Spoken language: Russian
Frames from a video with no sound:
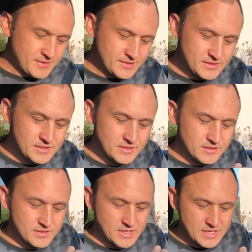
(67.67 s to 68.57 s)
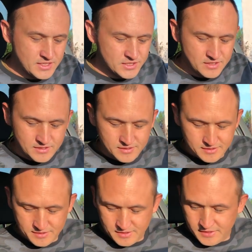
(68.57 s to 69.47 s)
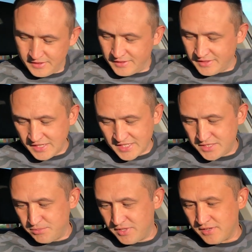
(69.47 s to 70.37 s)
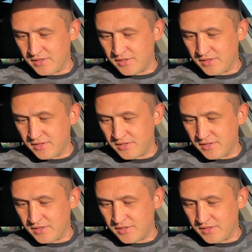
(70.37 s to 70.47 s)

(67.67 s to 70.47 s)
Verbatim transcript: Сделано, конечно, так себе.